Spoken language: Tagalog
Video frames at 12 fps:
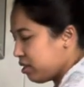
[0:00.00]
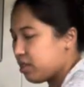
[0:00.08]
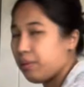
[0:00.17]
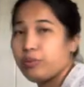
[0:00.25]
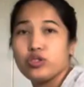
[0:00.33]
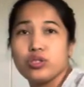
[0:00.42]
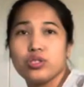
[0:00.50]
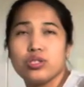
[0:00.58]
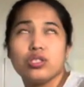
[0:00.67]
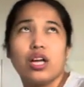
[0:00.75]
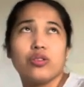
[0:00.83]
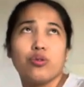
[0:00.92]
Tapos,
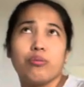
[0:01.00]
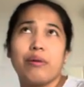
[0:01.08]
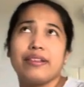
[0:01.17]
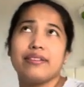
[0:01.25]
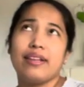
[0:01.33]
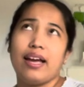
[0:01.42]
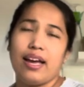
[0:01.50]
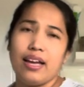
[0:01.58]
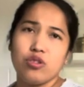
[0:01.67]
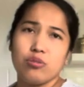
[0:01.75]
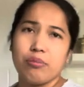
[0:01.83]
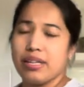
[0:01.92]
ako Monday,
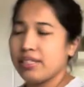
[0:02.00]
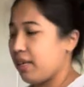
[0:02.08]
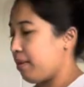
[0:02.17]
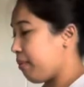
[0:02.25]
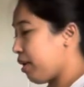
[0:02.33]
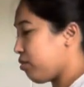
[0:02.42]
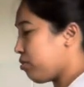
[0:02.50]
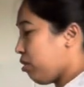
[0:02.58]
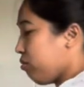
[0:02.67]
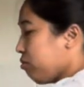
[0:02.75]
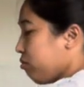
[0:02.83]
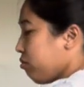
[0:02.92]
nung Monday, meron
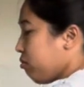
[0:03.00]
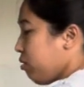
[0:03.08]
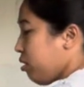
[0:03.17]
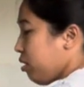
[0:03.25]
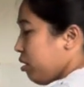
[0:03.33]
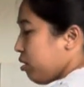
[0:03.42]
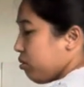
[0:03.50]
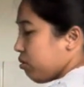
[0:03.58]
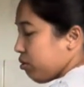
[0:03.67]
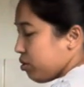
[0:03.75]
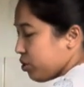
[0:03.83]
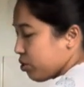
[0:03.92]
akong
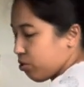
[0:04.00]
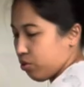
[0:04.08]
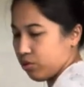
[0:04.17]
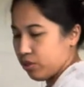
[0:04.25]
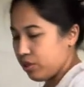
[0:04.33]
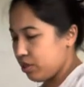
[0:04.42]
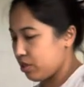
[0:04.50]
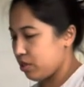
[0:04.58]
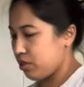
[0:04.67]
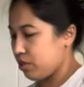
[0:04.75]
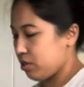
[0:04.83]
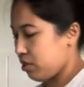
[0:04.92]
college course.
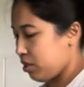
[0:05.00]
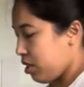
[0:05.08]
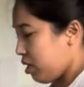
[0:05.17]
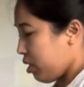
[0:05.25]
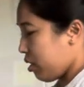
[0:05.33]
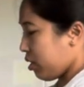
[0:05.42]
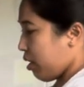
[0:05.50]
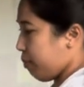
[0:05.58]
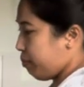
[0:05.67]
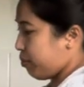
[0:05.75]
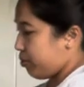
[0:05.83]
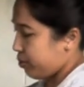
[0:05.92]

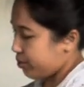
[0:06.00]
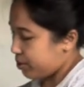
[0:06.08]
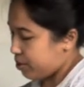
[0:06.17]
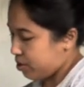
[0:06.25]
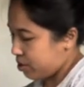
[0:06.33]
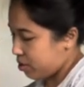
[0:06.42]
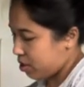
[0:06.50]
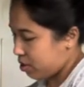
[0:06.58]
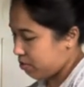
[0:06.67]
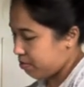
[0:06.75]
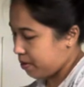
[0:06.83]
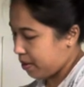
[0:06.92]
Tapos, ano
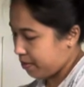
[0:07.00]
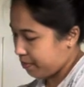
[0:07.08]
ba?